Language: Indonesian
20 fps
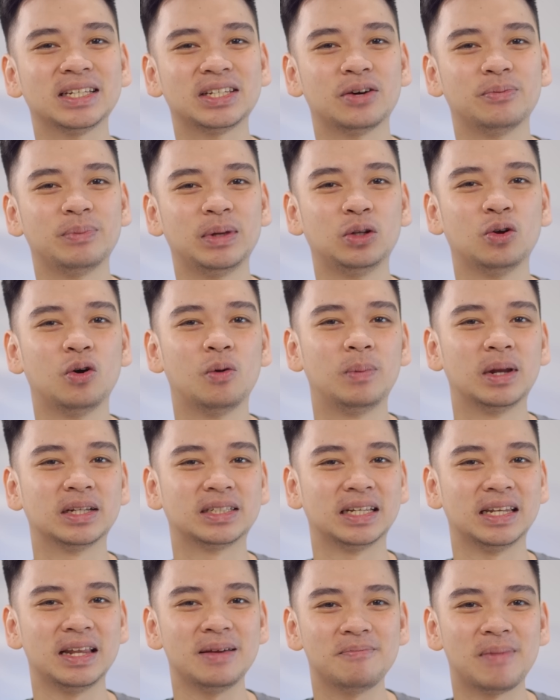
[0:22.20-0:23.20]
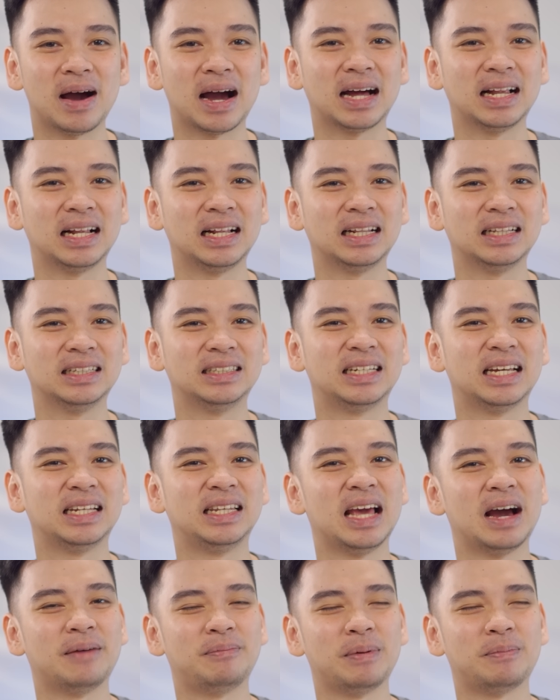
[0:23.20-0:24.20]
Xiaomi 12 ini bakal
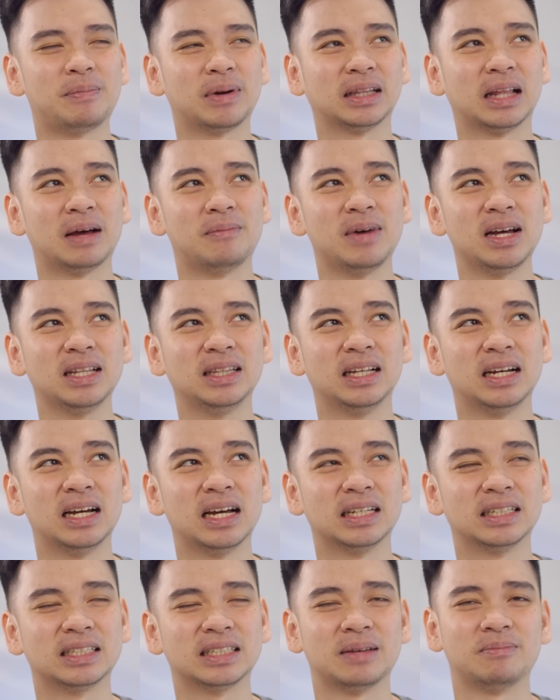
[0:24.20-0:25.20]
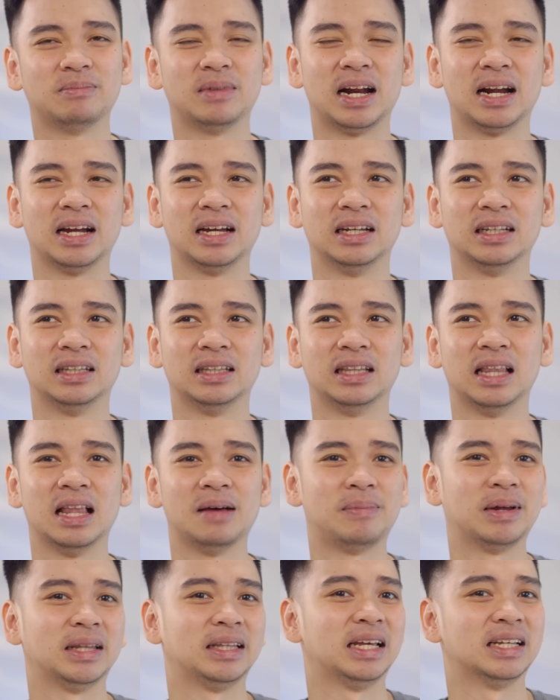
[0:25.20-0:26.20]
jadi HP pertama dengan Snapdragon
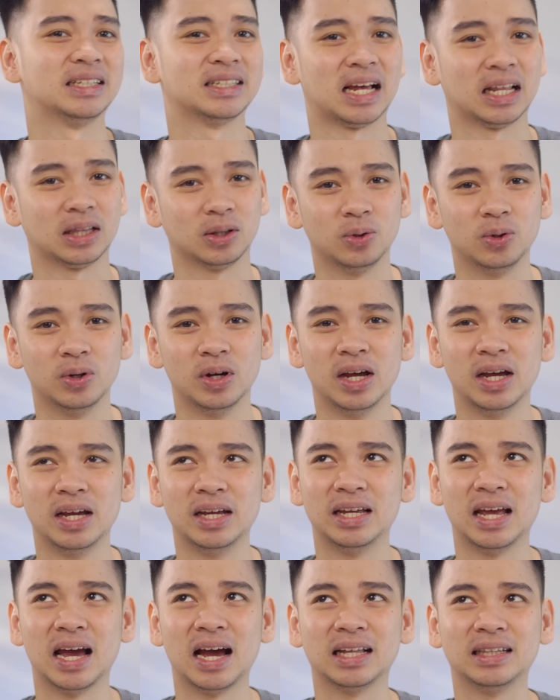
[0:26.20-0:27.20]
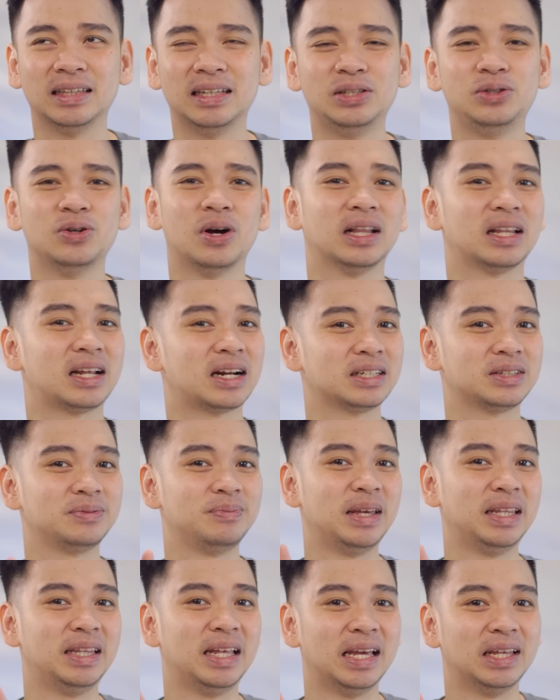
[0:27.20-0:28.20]
8 Gen 1 yang dijual
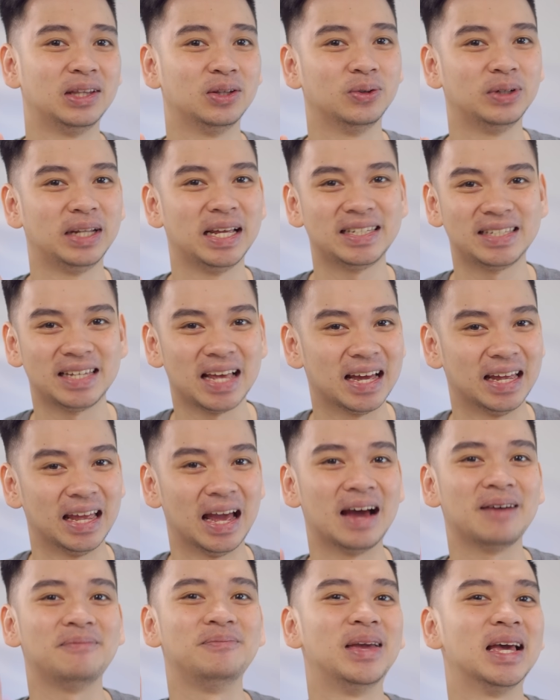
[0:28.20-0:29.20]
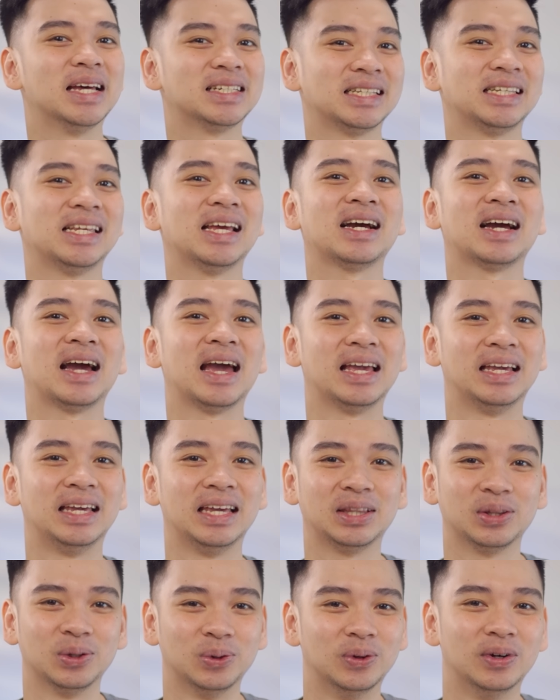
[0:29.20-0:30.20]
resmi di Indonesia ya, biasanya kayak
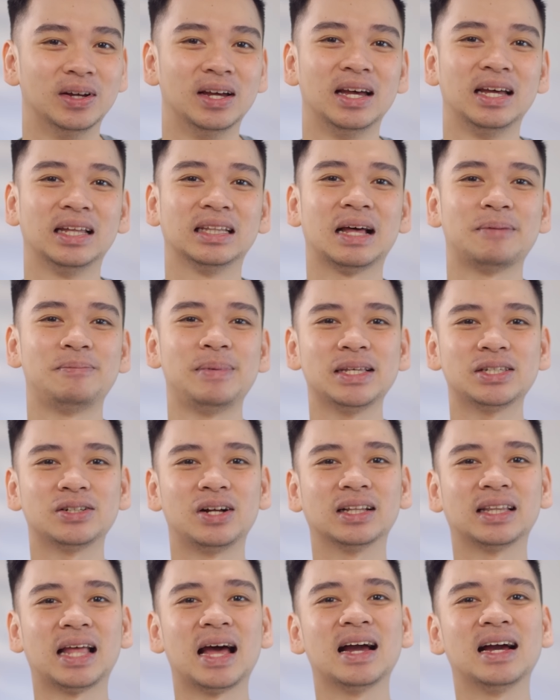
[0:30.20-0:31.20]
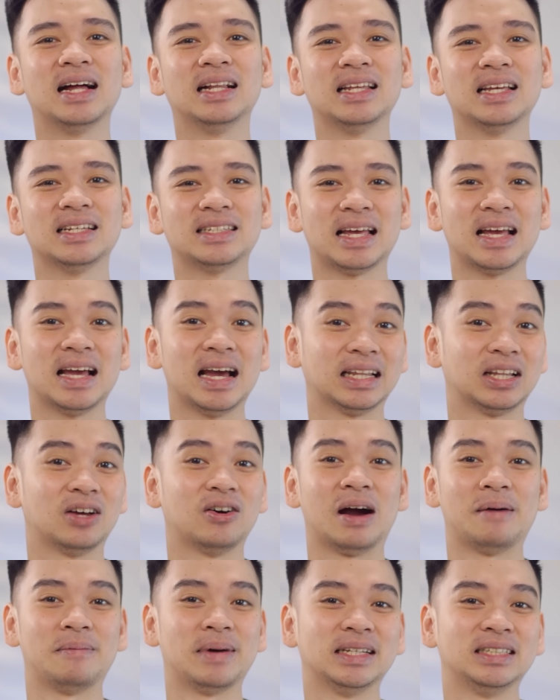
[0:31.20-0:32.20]
gitu. Tapi soal tanggalnya saya nggak tahu
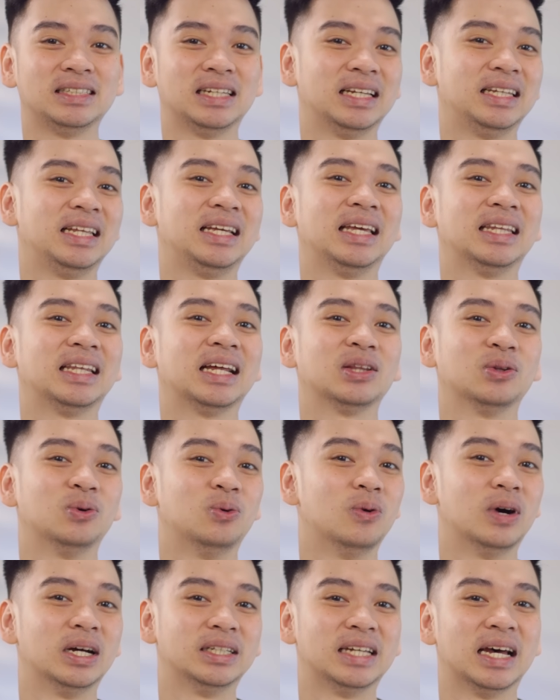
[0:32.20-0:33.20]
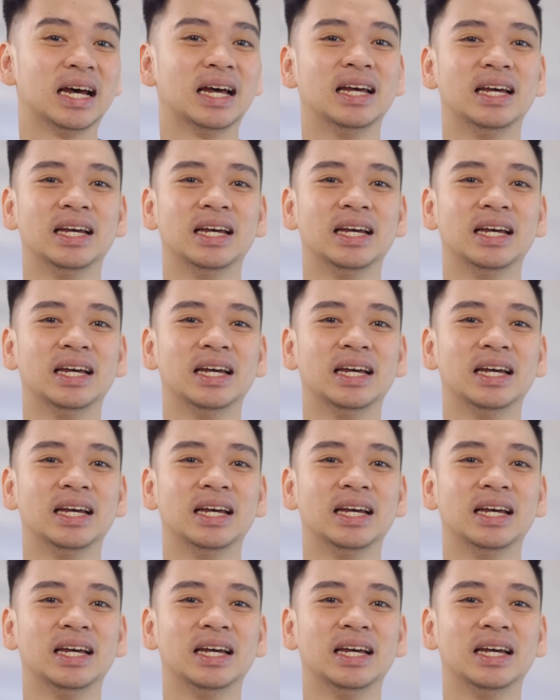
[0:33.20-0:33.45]
kapan, jadi kita tunggu aja.